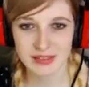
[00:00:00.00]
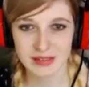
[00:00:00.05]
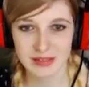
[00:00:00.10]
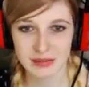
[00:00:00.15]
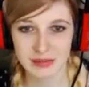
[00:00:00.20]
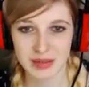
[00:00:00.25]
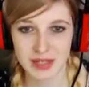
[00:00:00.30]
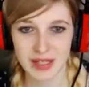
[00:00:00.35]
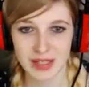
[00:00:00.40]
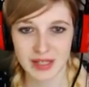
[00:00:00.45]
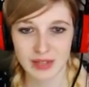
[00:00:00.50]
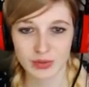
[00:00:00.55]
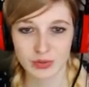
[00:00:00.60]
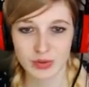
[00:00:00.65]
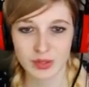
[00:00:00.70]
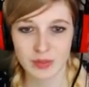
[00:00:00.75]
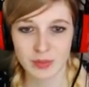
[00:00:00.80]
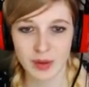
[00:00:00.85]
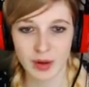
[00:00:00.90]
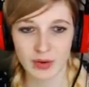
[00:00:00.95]
Mais là, il y a tout
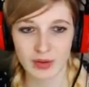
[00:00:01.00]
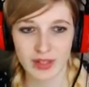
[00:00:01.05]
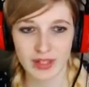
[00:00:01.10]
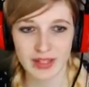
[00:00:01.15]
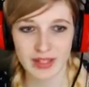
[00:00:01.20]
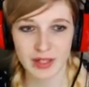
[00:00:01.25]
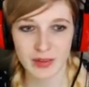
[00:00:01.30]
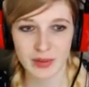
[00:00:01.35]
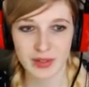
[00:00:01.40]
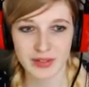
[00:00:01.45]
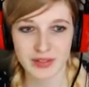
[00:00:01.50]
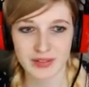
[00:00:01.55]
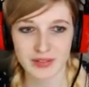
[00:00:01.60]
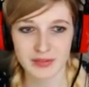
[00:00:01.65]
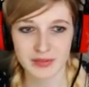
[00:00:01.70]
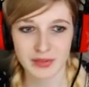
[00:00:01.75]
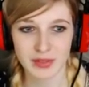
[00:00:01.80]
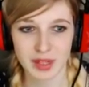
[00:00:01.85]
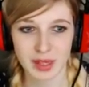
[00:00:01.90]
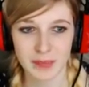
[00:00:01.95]
qui part en cacahuète.
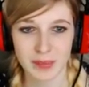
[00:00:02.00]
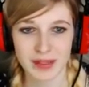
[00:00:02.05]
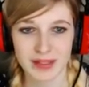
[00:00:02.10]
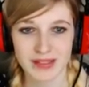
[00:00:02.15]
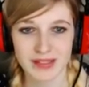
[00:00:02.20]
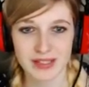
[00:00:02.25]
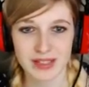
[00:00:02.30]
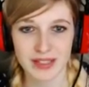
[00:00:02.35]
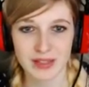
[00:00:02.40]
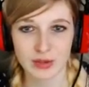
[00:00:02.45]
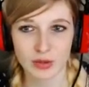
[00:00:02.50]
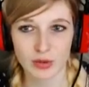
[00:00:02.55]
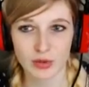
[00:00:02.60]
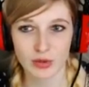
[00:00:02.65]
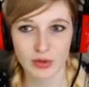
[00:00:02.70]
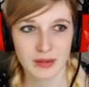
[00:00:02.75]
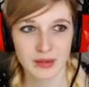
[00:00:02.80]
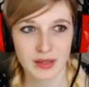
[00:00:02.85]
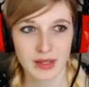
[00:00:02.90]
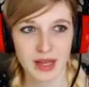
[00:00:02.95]
Faudrait pas qu'il
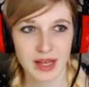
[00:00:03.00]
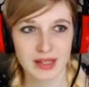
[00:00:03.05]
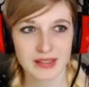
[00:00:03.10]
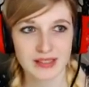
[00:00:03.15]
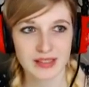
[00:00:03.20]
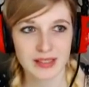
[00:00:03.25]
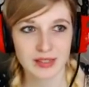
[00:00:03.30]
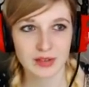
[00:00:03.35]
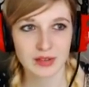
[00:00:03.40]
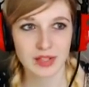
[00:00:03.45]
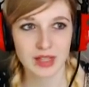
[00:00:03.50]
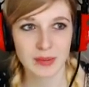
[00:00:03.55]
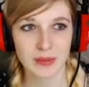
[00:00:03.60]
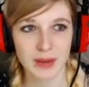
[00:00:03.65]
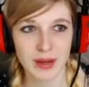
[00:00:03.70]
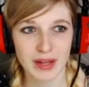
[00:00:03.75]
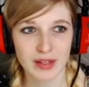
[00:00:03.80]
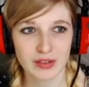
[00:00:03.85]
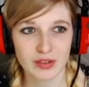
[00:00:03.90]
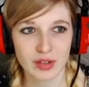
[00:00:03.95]
s'électrocute. Ah, c'est, notre
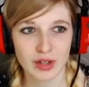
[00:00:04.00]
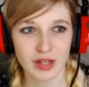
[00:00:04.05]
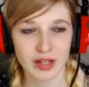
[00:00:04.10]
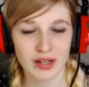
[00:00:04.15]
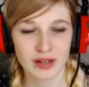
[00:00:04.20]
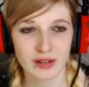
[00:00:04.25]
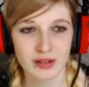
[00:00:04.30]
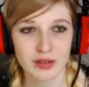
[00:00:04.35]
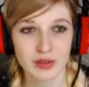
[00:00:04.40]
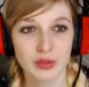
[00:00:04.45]
réparateur est là.